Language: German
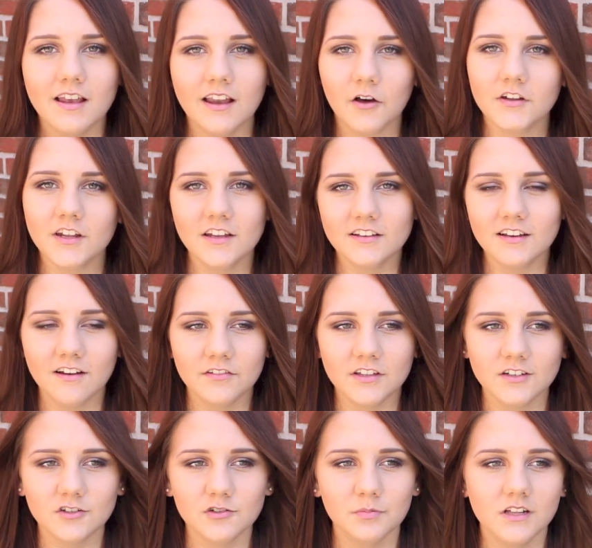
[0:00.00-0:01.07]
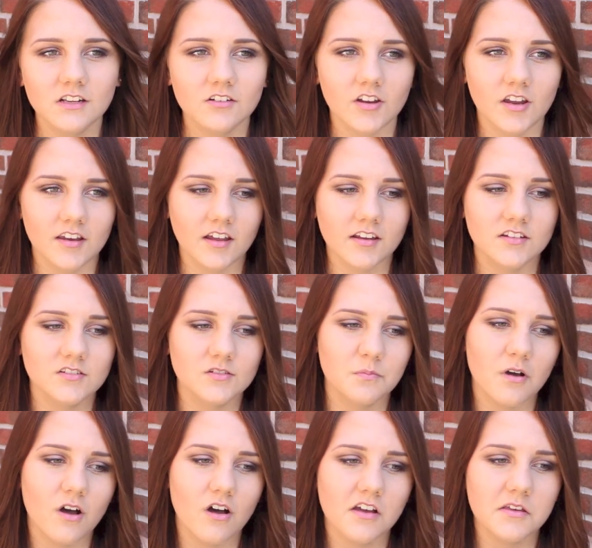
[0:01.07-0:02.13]
Lausa hat Klavier gespielt und dann dachte ich so,
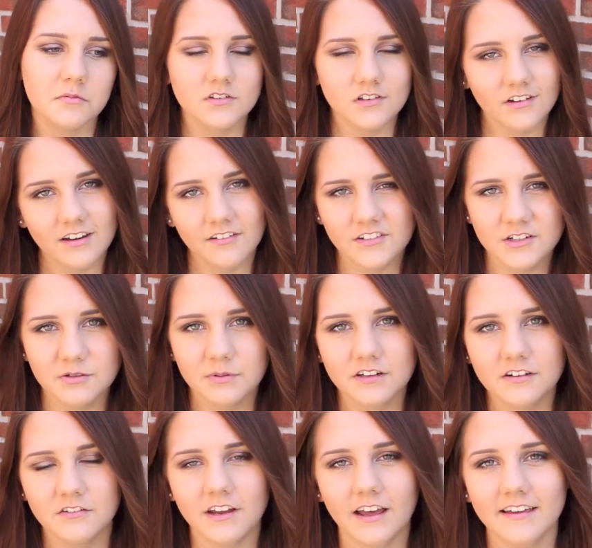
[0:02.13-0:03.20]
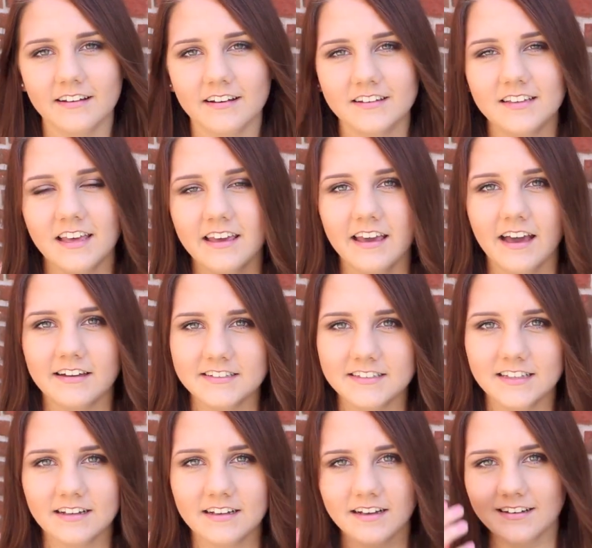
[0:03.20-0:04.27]
boah, ich muss auch Klavier spielen. Und eigentlich hatte
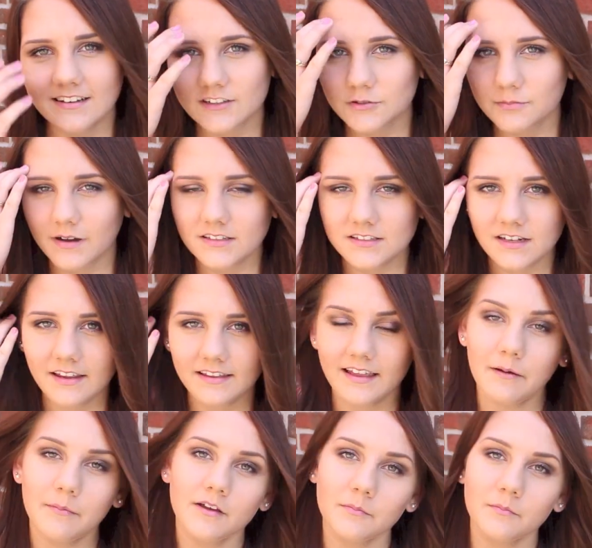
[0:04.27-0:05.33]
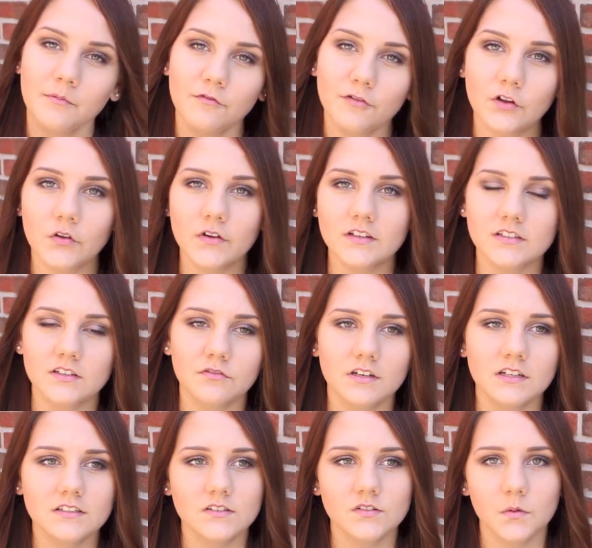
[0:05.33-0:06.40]
ich da gar keinen Spaß dran. Aber ich bin froh, dass ich
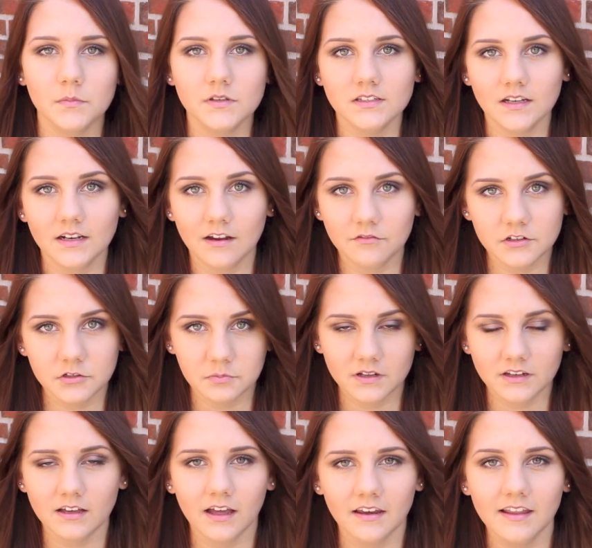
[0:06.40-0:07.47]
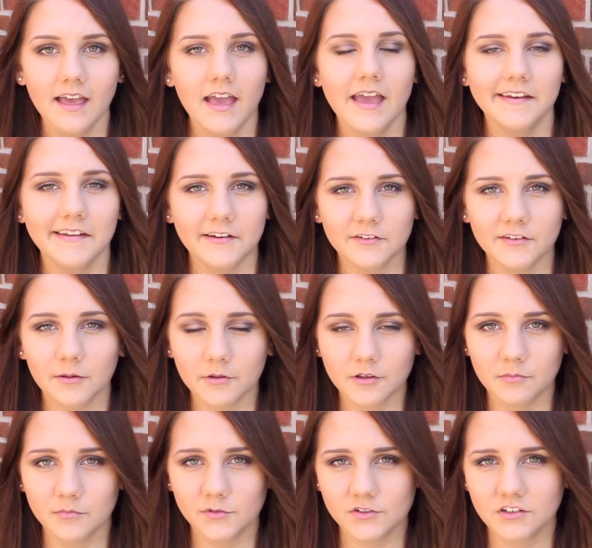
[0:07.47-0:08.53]
wenigstens so ein bisschen Klavier spielen kann. Dadurch habe ich
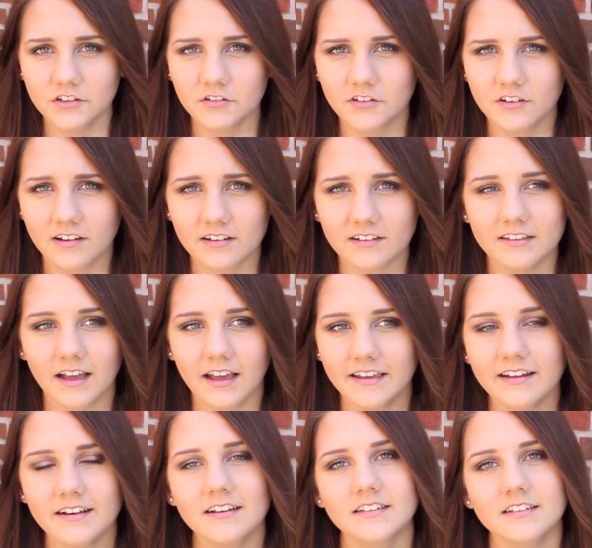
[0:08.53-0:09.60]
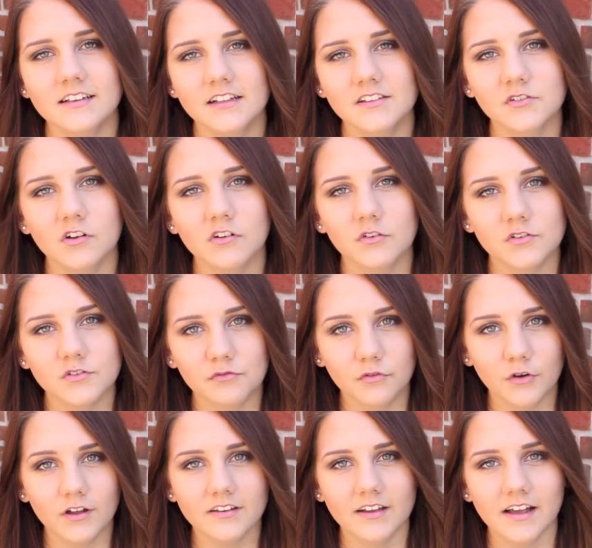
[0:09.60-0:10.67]
im Musikunterricht eigentlich einen ganz großen
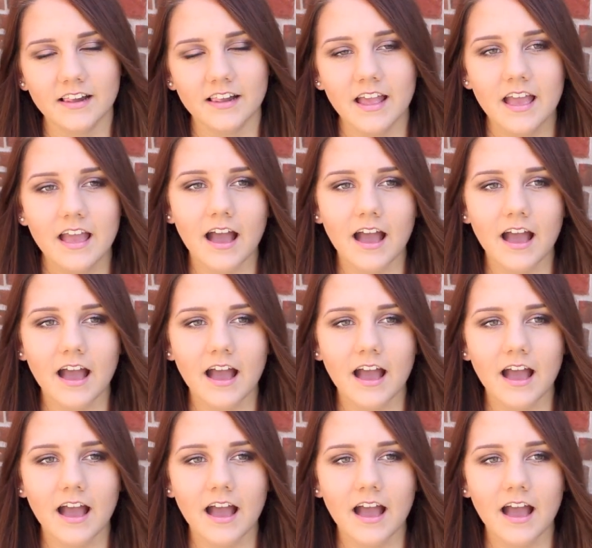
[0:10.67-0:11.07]
Vorteil.